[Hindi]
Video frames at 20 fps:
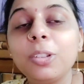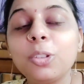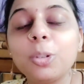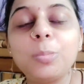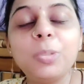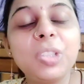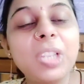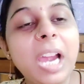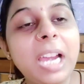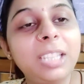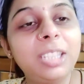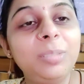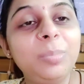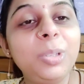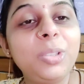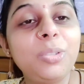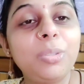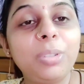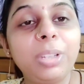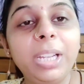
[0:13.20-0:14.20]
तो मुझे आदत
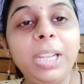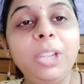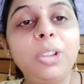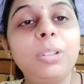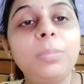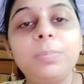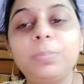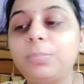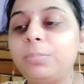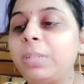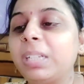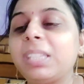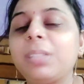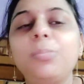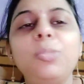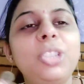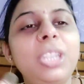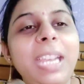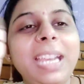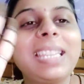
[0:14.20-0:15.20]
भी छूट गई और बस
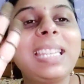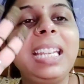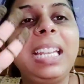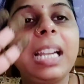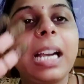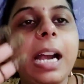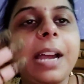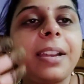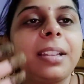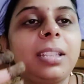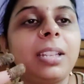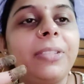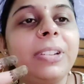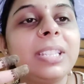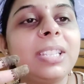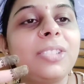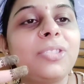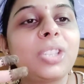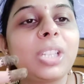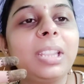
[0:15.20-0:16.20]
मुझे ऐसे ही लगाना था
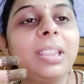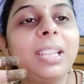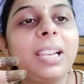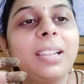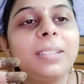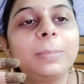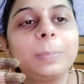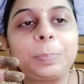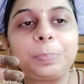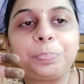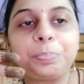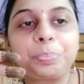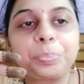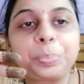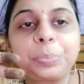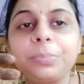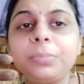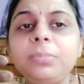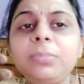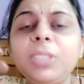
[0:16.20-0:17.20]
वैसे चंदा
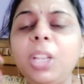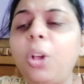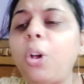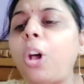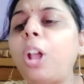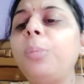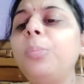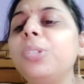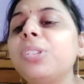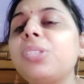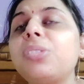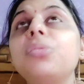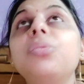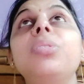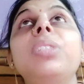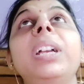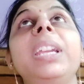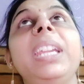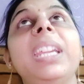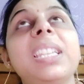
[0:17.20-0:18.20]
ऑलमोस्ट
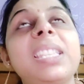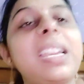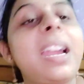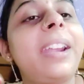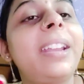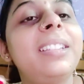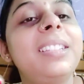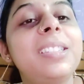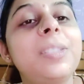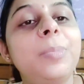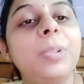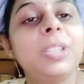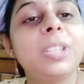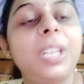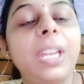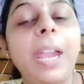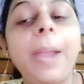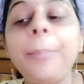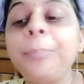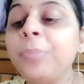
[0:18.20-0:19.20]
सूख गई है साढ़े दस बज
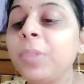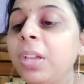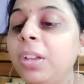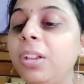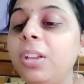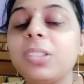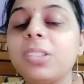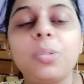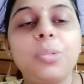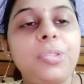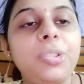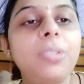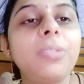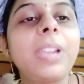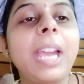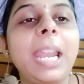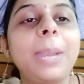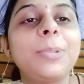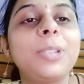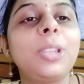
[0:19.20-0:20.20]
रहे हैं सोच रही हूँ
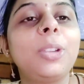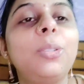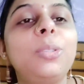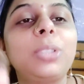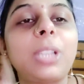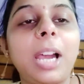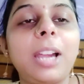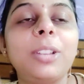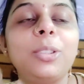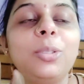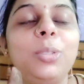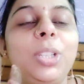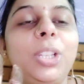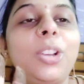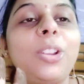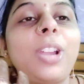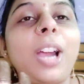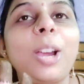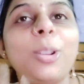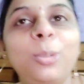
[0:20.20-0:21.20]
ग्यारह बजे तक उतार दूंगी
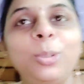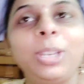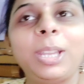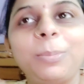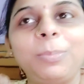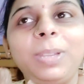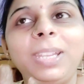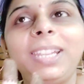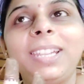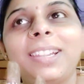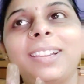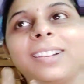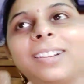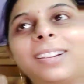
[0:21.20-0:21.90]
और अरुण ने भी